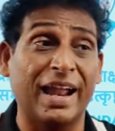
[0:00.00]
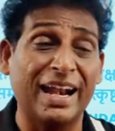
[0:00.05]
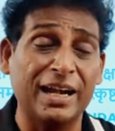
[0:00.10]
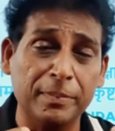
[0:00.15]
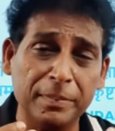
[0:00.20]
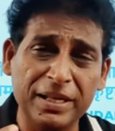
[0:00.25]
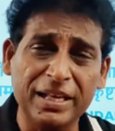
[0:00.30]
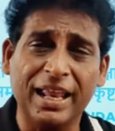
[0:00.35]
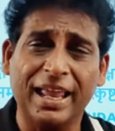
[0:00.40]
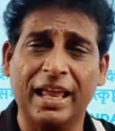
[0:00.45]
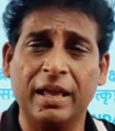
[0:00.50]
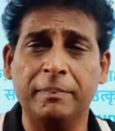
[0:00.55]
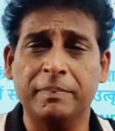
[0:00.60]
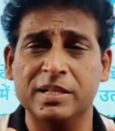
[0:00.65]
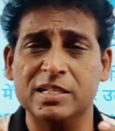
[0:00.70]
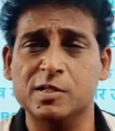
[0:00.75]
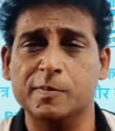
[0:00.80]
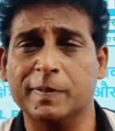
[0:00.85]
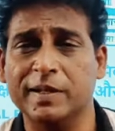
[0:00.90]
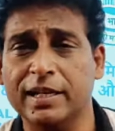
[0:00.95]
एडमिन हैं
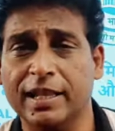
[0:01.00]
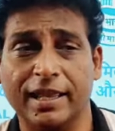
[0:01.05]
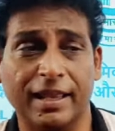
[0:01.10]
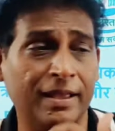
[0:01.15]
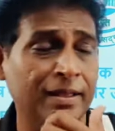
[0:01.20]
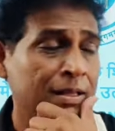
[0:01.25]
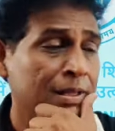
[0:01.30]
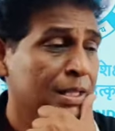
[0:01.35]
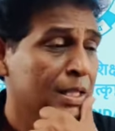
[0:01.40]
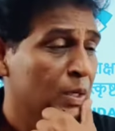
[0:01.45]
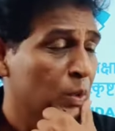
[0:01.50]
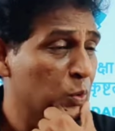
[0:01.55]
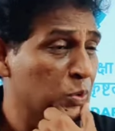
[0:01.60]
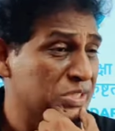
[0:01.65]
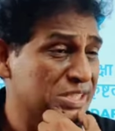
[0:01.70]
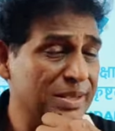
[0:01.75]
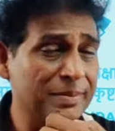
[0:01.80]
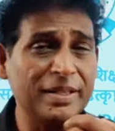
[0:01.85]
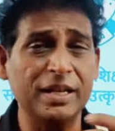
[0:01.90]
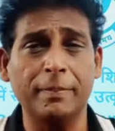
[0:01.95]
प्रिंसिपल हैं
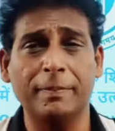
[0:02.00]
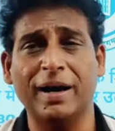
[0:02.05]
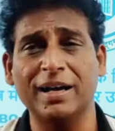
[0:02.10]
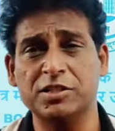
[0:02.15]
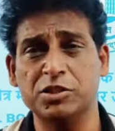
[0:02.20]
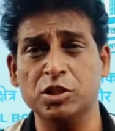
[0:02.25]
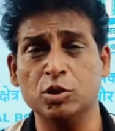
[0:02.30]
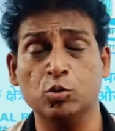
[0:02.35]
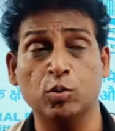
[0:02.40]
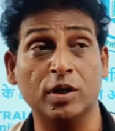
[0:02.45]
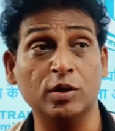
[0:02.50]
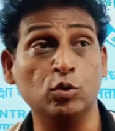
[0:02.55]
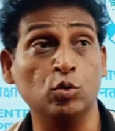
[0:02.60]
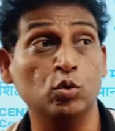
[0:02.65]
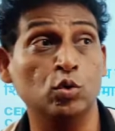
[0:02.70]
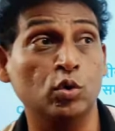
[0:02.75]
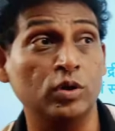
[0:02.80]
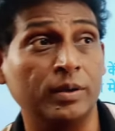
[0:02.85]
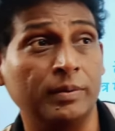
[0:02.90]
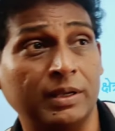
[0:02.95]
उनसे मेरा बातचीत हुआ तो
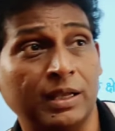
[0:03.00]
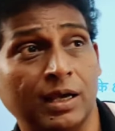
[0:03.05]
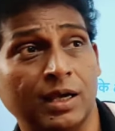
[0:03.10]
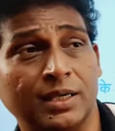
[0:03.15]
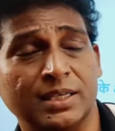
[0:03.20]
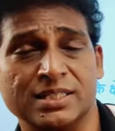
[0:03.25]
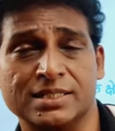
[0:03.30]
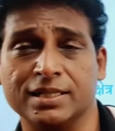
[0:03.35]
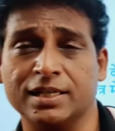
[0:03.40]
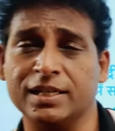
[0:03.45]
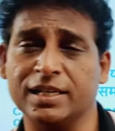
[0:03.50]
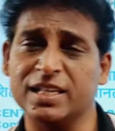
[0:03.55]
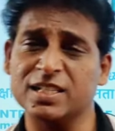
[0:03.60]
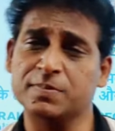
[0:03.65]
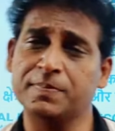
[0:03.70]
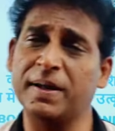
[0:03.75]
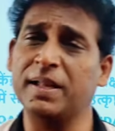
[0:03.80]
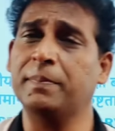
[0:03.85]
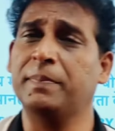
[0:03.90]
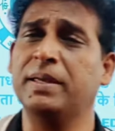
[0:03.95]
उन्होंने कहा कि सर
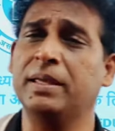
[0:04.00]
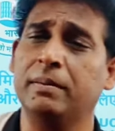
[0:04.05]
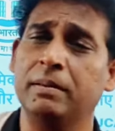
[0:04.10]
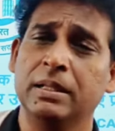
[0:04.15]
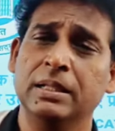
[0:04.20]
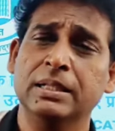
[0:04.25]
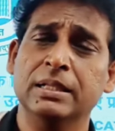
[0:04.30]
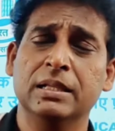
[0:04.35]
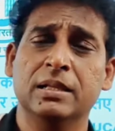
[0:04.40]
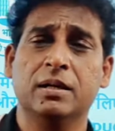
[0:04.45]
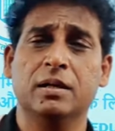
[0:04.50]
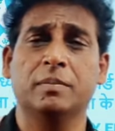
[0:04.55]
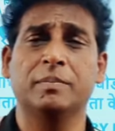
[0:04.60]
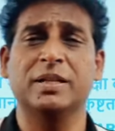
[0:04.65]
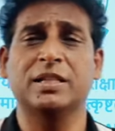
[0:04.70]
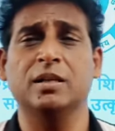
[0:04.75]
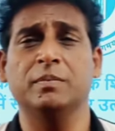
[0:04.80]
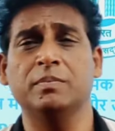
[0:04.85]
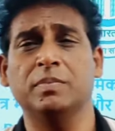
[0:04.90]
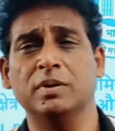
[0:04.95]
इस बार भी
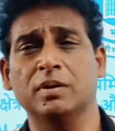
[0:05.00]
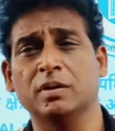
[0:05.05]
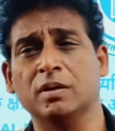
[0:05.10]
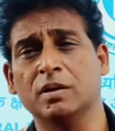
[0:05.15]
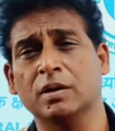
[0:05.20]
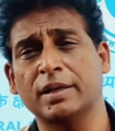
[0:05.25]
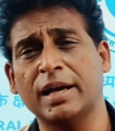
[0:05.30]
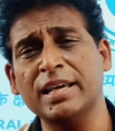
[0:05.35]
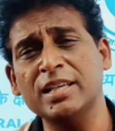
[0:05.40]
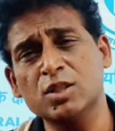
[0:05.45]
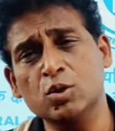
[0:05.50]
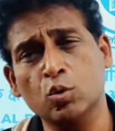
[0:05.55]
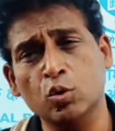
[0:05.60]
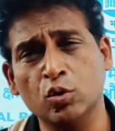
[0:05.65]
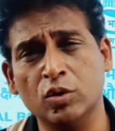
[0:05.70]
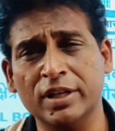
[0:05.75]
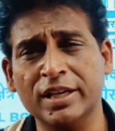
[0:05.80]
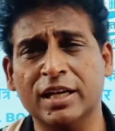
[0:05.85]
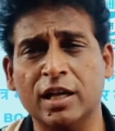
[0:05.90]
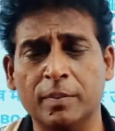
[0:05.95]
मतलब कई
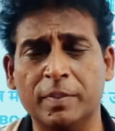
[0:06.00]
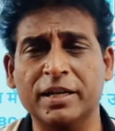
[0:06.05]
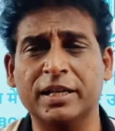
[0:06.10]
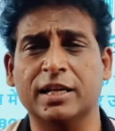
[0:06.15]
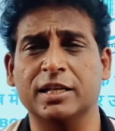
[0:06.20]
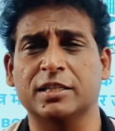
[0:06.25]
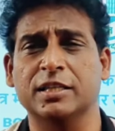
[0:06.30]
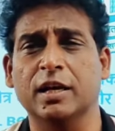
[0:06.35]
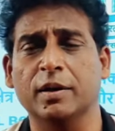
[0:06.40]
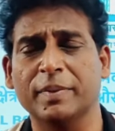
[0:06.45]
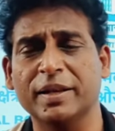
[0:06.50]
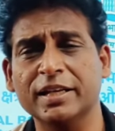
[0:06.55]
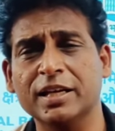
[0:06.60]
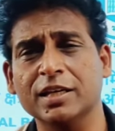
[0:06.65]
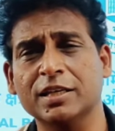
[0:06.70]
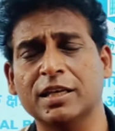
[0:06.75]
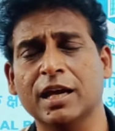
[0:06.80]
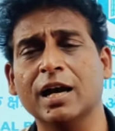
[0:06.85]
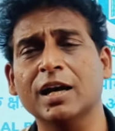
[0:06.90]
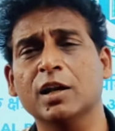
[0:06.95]
स्कूलों ने गड़बड़ कर दिया मैंने
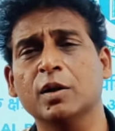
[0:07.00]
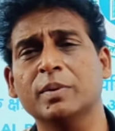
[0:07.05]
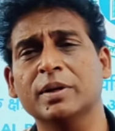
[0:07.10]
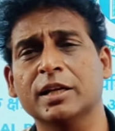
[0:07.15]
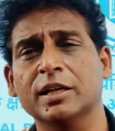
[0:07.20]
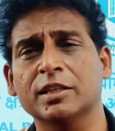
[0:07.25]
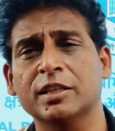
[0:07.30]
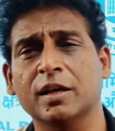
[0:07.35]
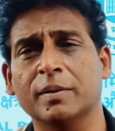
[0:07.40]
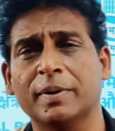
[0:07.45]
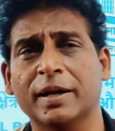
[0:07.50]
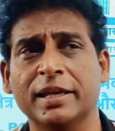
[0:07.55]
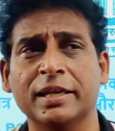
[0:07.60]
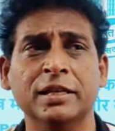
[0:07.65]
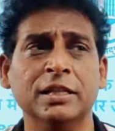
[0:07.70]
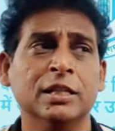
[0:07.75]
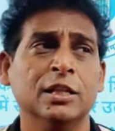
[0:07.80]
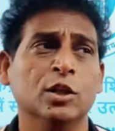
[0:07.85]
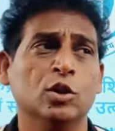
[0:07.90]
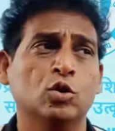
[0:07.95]
कहा क्या गड़बड़ कर दिया भाई
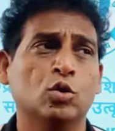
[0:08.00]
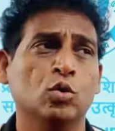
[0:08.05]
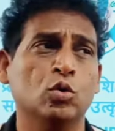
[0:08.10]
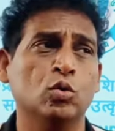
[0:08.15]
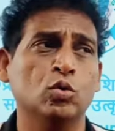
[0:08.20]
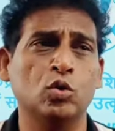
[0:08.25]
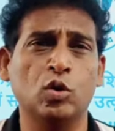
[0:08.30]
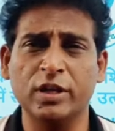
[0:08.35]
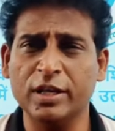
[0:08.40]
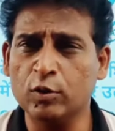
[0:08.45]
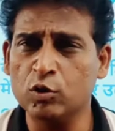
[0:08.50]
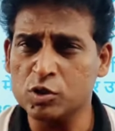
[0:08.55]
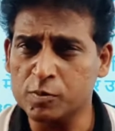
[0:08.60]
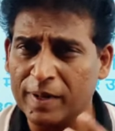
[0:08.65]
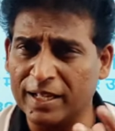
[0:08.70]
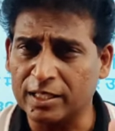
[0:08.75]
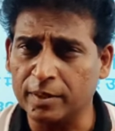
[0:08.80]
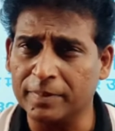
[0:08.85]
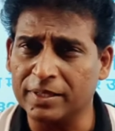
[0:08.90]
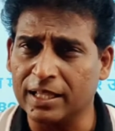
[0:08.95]
तो उन्होंने कुछ
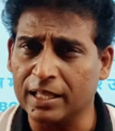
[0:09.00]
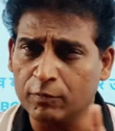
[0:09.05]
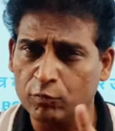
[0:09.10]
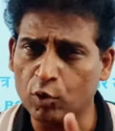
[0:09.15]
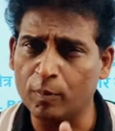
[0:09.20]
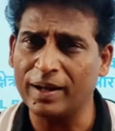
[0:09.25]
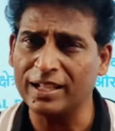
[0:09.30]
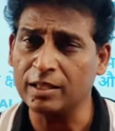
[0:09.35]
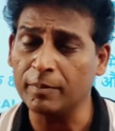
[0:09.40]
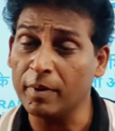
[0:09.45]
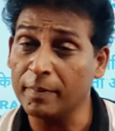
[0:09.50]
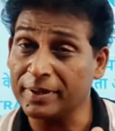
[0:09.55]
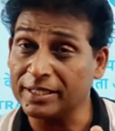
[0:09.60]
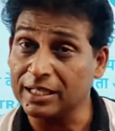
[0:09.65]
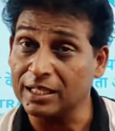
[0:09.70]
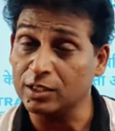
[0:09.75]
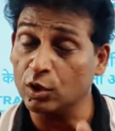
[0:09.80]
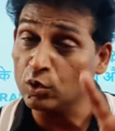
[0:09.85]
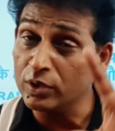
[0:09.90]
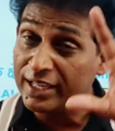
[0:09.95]
बातें बताई वो बातें मैं
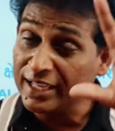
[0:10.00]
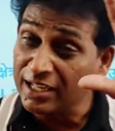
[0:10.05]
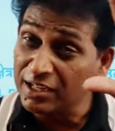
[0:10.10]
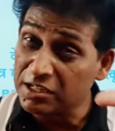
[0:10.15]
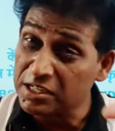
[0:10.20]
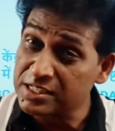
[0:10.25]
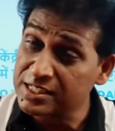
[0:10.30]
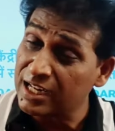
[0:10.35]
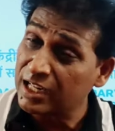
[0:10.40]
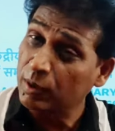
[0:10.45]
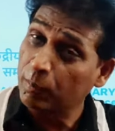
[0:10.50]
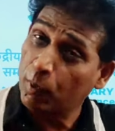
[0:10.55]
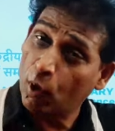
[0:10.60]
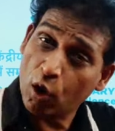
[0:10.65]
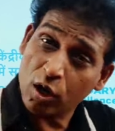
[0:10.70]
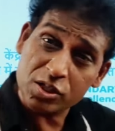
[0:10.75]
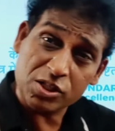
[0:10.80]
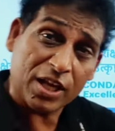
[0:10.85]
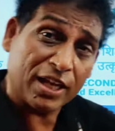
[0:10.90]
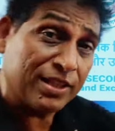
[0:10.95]
बताता हूँ लेकिन रिजल्ट
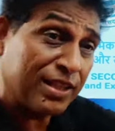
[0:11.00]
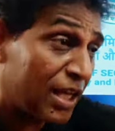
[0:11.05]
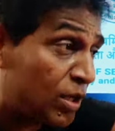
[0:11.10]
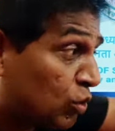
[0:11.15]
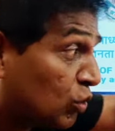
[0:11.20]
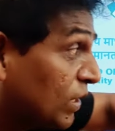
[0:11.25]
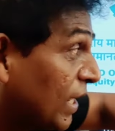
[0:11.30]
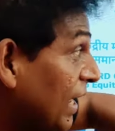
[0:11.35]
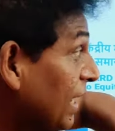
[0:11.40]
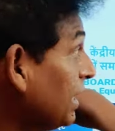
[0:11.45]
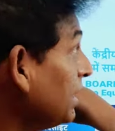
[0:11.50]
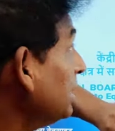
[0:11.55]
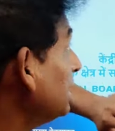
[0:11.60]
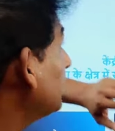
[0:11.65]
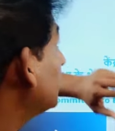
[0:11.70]
बहुत शानदार हो रहा है